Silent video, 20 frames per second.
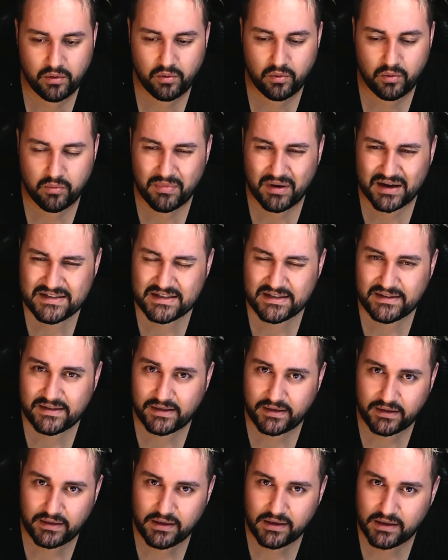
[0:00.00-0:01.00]
O mais
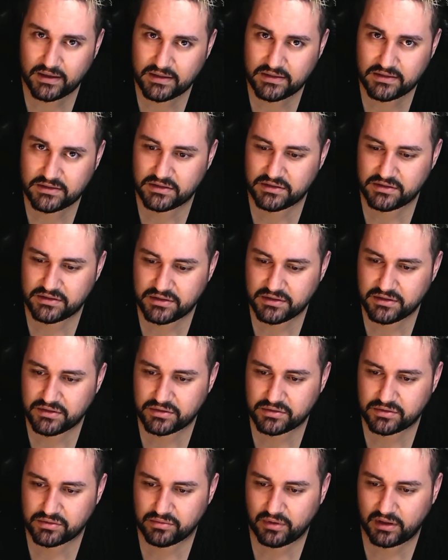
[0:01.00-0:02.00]
intrigante
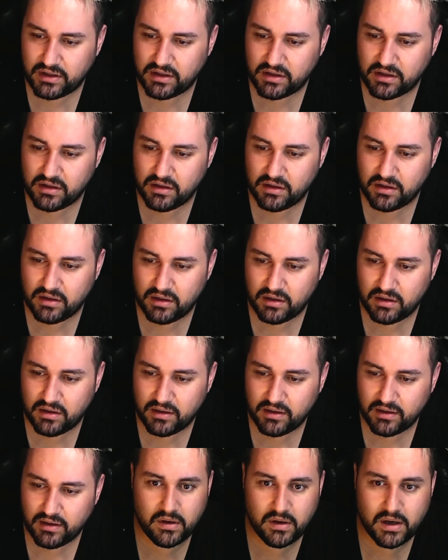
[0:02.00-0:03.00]
disso é que
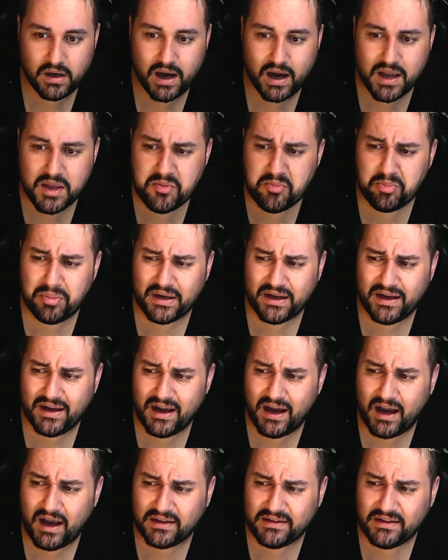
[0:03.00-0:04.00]
a
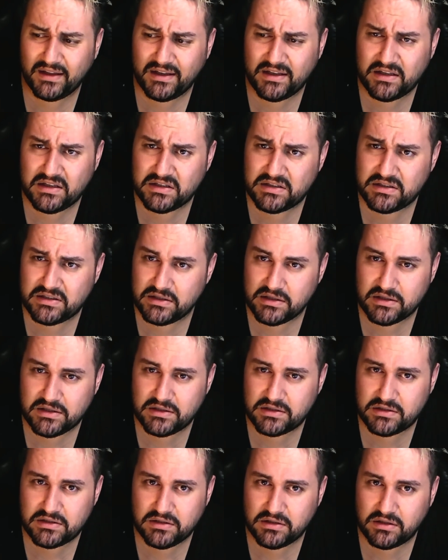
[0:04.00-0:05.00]
empregada
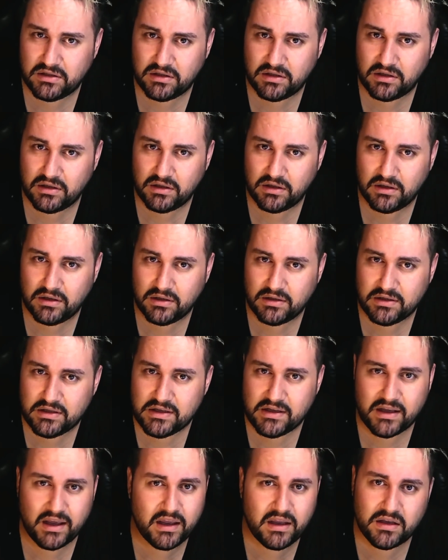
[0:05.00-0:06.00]
insiste que
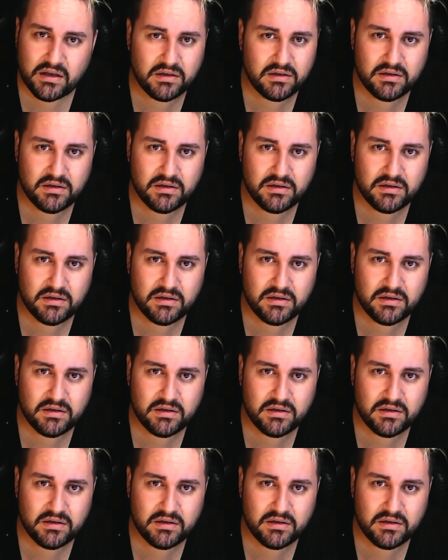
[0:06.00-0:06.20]
ninguém